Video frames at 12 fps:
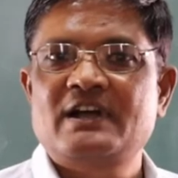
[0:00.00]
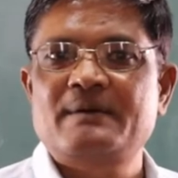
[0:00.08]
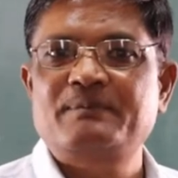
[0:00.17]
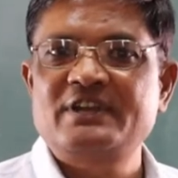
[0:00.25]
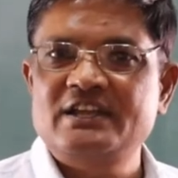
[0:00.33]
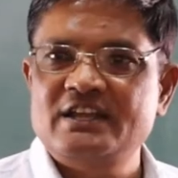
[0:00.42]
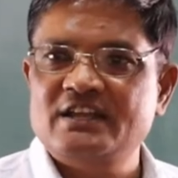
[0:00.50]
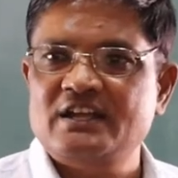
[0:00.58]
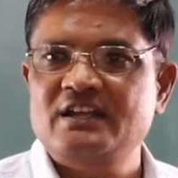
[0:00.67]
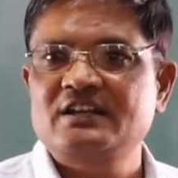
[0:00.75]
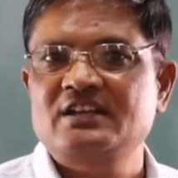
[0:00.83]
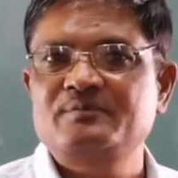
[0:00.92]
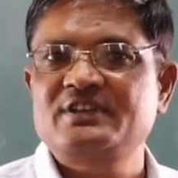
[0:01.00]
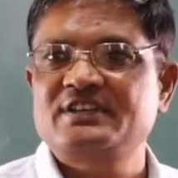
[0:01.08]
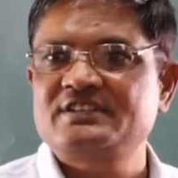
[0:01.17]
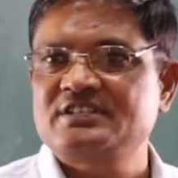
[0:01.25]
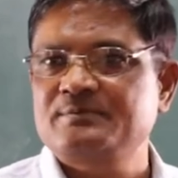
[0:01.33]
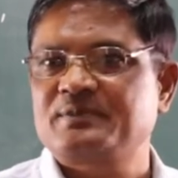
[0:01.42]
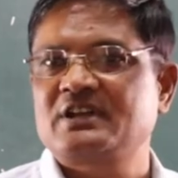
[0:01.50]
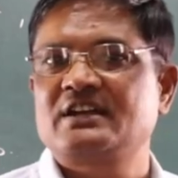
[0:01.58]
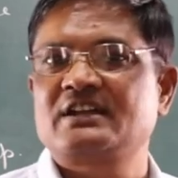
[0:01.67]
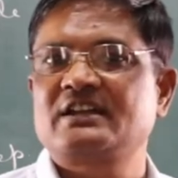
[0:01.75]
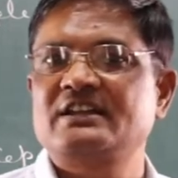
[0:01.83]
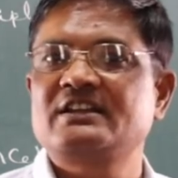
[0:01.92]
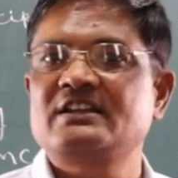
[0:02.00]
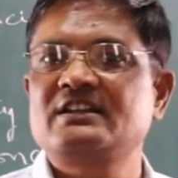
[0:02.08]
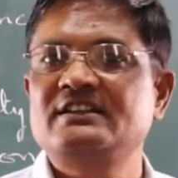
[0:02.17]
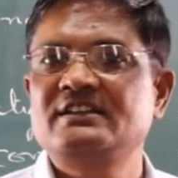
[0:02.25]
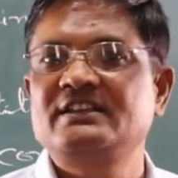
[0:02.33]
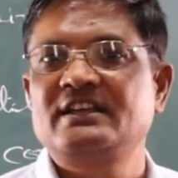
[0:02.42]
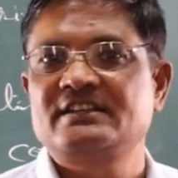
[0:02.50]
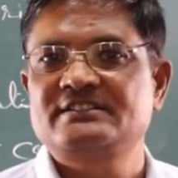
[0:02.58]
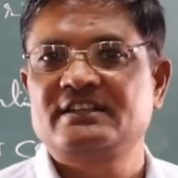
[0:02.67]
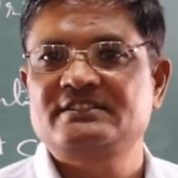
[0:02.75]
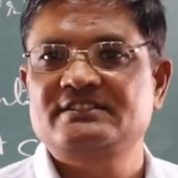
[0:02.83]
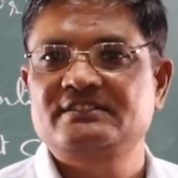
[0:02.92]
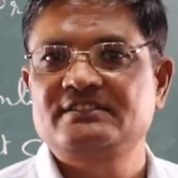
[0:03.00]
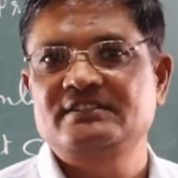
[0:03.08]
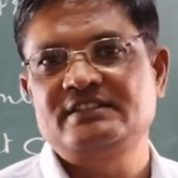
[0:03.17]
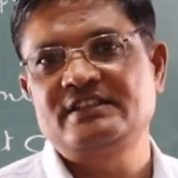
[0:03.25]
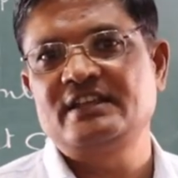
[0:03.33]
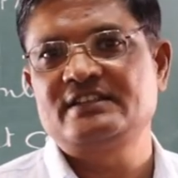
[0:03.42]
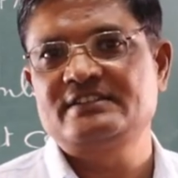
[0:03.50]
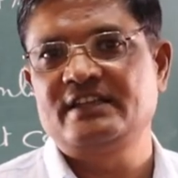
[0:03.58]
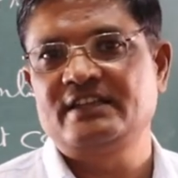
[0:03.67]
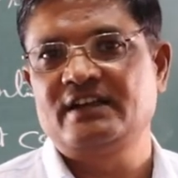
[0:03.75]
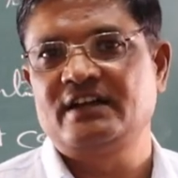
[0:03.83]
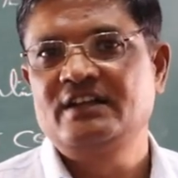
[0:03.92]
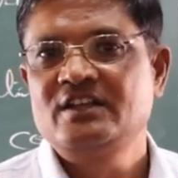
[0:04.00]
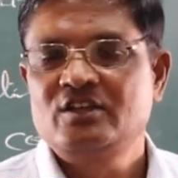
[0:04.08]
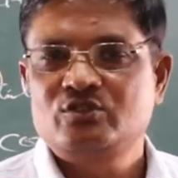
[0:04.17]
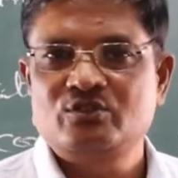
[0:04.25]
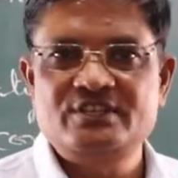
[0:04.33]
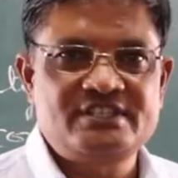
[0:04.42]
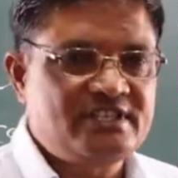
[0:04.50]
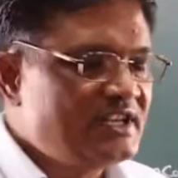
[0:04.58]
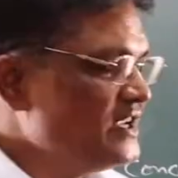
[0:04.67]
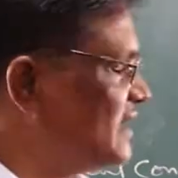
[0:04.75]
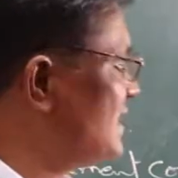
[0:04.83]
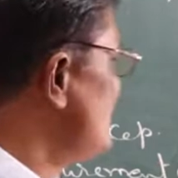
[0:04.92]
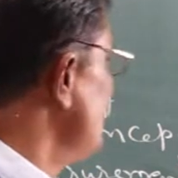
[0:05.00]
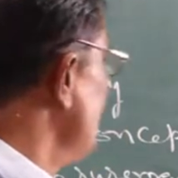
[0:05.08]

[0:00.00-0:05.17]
अपने लेखांकन में किसी प्रकार का लेखा नहीं किया जा सकता किया जाएगा तो इसलिए